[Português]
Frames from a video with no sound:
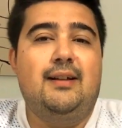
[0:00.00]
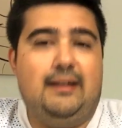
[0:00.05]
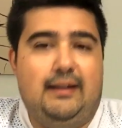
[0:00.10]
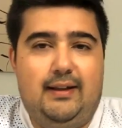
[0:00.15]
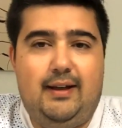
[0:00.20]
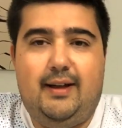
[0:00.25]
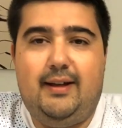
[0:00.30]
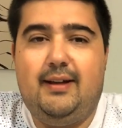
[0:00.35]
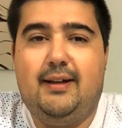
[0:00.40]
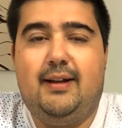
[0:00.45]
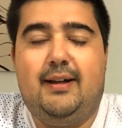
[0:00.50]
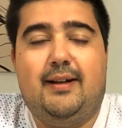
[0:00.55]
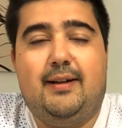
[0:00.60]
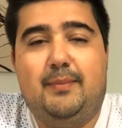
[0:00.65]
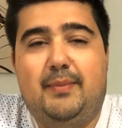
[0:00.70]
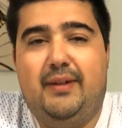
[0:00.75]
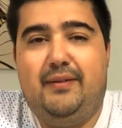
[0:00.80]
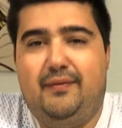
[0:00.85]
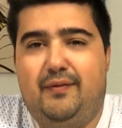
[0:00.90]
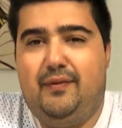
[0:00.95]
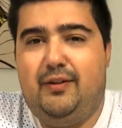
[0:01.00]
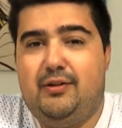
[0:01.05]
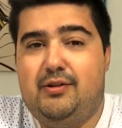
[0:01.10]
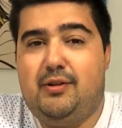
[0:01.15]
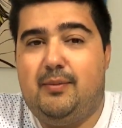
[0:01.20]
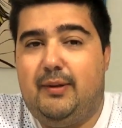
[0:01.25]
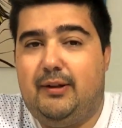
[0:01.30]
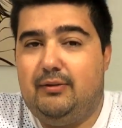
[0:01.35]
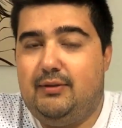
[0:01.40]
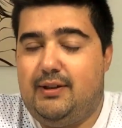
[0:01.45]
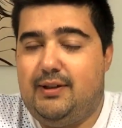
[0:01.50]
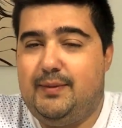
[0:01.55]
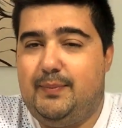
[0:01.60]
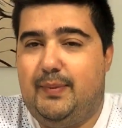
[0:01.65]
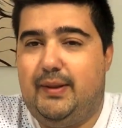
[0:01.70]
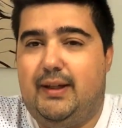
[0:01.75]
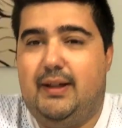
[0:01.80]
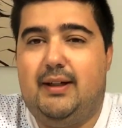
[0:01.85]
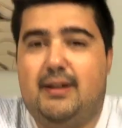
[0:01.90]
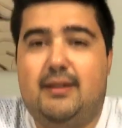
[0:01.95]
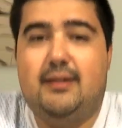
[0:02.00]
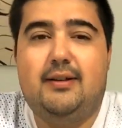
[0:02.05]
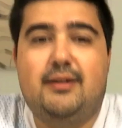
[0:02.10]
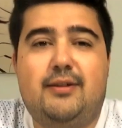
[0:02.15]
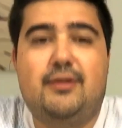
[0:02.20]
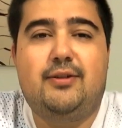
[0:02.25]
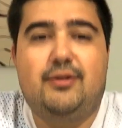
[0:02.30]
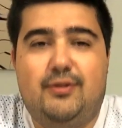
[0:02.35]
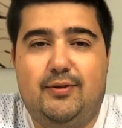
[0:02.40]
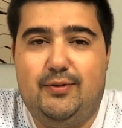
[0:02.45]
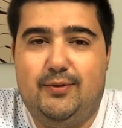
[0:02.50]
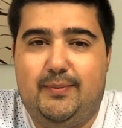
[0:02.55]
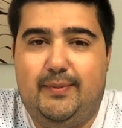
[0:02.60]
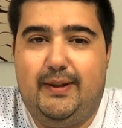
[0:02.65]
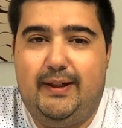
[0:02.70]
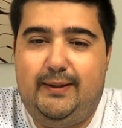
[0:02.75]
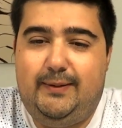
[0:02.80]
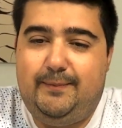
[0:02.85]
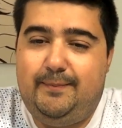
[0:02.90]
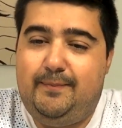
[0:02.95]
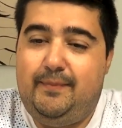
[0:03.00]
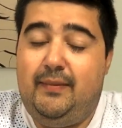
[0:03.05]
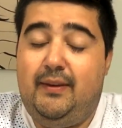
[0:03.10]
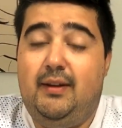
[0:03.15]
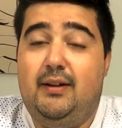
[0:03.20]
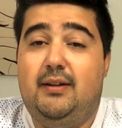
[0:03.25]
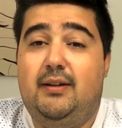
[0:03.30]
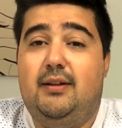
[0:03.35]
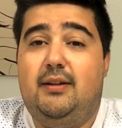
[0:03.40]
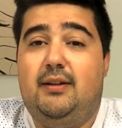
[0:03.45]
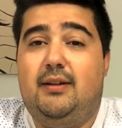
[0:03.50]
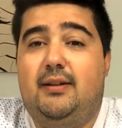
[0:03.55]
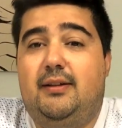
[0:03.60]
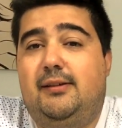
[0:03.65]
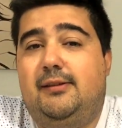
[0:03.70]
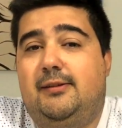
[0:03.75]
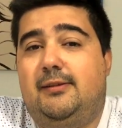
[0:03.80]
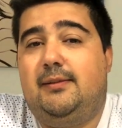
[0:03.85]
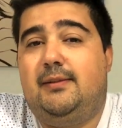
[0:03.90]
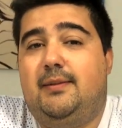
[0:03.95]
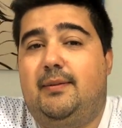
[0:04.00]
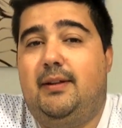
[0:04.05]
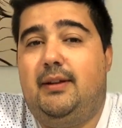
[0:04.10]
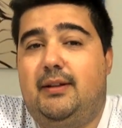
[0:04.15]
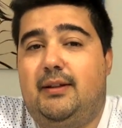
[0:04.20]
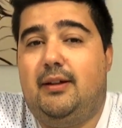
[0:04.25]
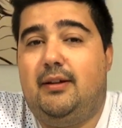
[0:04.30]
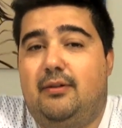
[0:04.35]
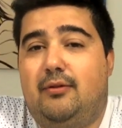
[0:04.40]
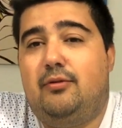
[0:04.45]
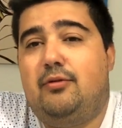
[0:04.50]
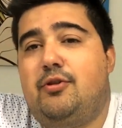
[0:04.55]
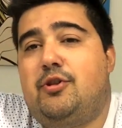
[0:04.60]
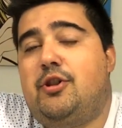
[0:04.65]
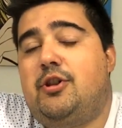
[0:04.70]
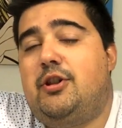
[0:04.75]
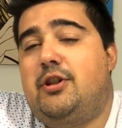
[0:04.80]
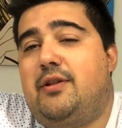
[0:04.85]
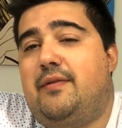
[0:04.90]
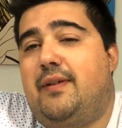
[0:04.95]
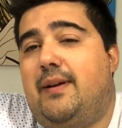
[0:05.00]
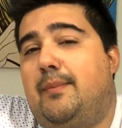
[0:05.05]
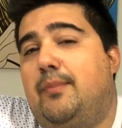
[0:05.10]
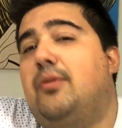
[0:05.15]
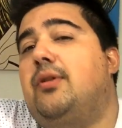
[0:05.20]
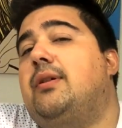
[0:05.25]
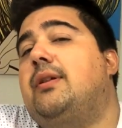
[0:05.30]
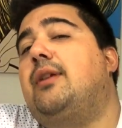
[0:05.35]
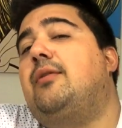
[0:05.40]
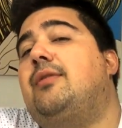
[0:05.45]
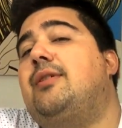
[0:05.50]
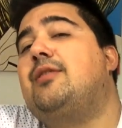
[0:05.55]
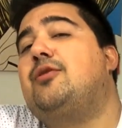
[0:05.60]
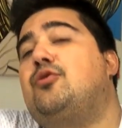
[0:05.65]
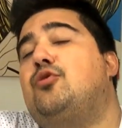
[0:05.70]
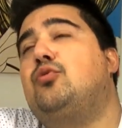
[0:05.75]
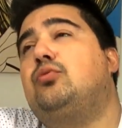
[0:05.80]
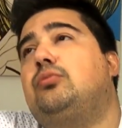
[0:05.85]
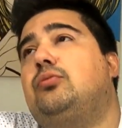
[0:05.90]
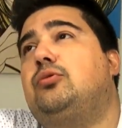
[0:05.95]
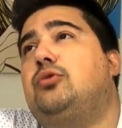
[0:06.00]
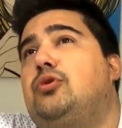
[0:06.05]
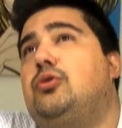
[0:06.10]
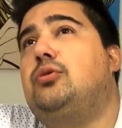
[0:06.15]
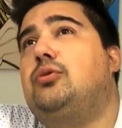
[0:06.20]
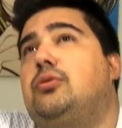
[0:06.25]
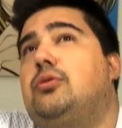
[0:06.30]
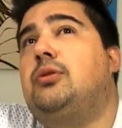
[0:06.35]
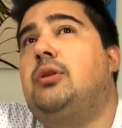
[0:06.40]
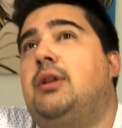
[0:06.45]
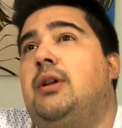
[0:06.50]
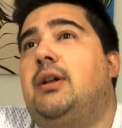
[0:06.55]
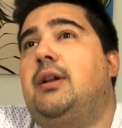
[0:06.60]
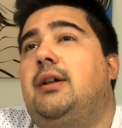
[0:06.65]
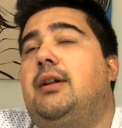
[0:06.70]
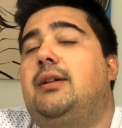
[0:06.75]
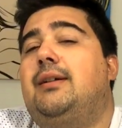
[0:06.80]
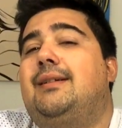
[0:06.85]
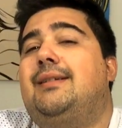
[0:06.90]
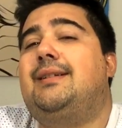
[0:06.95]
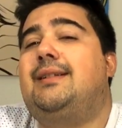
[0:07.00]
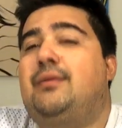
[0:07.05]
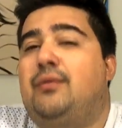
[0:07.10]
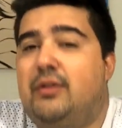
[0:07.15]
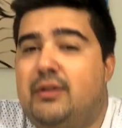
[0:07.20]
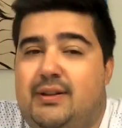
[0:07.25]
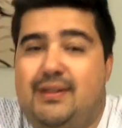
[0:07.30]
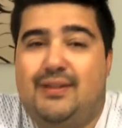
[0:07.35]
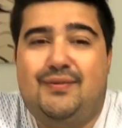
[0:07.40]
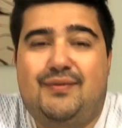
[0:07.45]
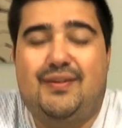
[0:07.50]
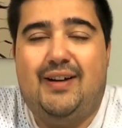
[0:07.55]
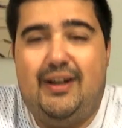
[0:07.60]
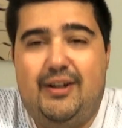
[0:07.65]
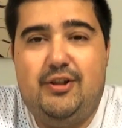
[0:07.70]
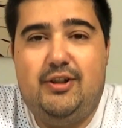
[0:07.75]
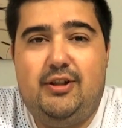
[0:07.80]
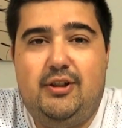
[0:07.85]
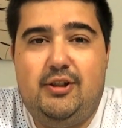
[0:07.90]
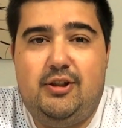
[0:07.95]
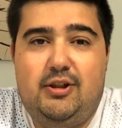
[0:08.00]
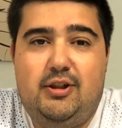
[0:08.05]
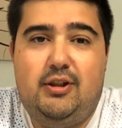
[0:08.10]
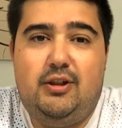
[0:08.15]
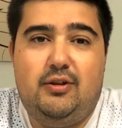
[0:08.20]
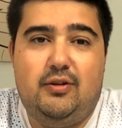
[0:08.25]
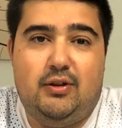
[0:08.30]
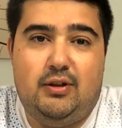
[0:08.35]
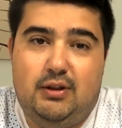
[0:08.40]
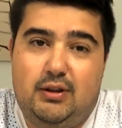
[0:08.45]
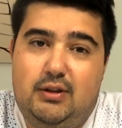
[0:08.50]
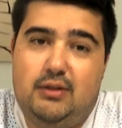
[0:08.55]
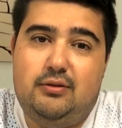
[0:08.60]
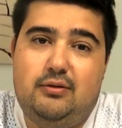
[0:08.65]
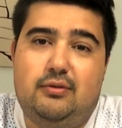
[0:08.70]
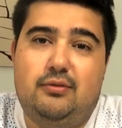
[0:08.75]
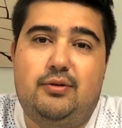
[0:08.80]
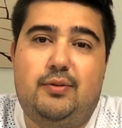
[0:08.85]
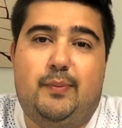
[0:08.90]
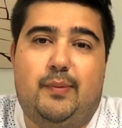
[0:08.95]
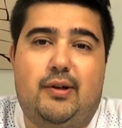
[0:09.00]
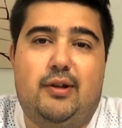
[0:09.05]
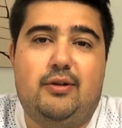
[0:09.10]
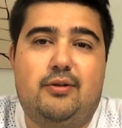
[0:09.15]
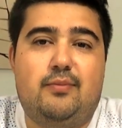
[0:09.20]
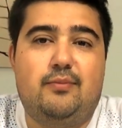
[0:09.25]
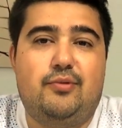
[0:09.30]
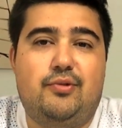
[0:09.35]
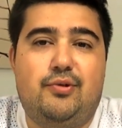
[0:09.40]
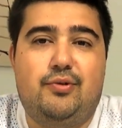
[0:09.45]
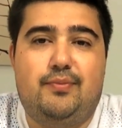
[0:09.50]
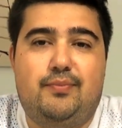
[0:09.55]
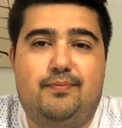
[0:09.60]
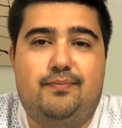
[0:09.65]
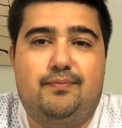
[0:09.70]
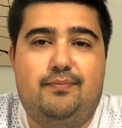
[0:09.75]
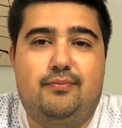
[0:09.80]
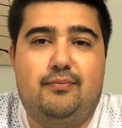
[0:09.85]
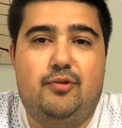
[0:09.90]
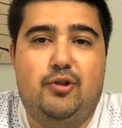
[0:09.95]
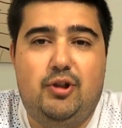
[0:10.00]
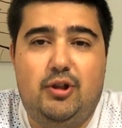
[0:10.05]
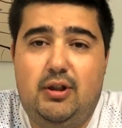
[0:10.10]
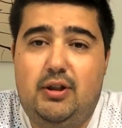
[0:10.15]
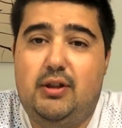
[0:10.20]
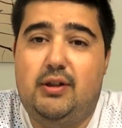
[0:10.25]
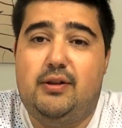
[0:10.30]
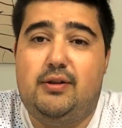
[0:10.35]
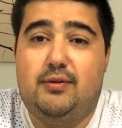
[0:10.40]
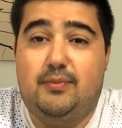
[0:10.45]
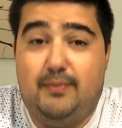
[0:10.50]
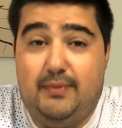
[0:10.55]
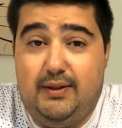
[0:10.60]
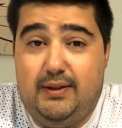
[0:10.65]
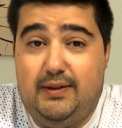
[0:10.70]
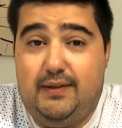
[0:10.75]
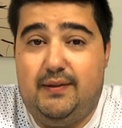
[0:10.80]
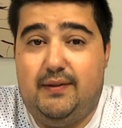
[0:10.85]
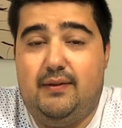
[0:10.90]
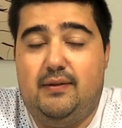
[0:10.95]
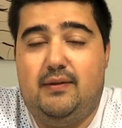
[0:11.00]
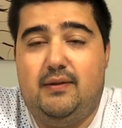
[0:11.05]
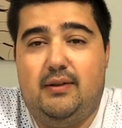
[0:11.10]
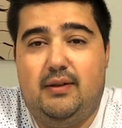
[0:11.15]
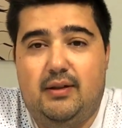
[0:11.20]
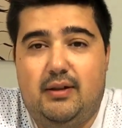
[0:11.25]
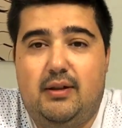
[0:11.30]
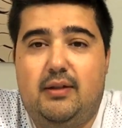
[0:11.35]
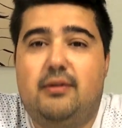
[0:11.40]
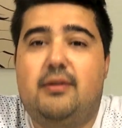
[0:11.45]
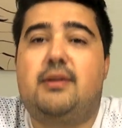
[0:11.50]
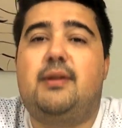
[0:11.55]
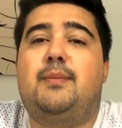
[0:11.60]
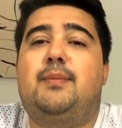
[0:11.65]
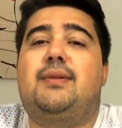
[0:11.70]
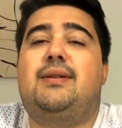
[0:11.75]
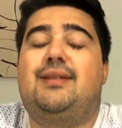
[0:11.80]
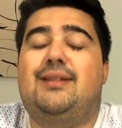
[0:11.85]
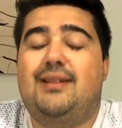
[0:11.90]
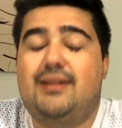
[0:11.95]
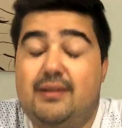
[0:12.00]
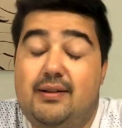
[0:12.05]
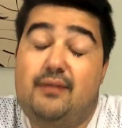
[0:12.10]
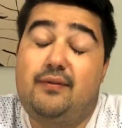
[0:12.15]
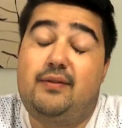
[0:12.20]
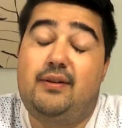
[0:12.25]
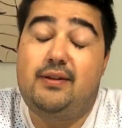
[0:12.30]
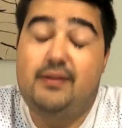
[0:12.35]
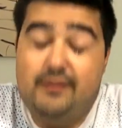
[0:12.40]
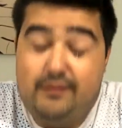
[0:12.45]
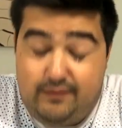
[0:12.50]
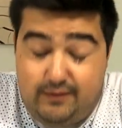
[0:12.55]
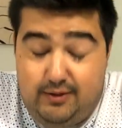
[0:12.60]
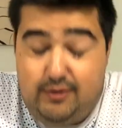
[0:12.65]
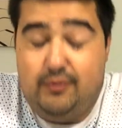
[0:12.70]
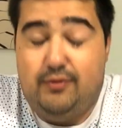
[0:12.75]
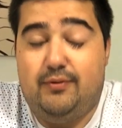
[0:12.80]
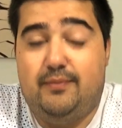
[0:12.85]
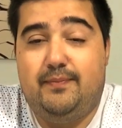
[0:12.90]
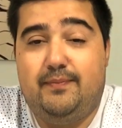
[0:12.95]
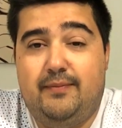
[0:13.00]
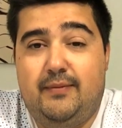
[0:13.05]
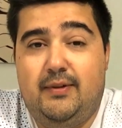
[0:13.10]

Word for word: E aí galera, bem-vindos ao Malucas e Piradas, tudo bem? Uh, então, hoje a gente vai abordar um assunto que se você vai dirigir em Orlando nos próximos dias, meses e anos, você precisa ver esse vídeo.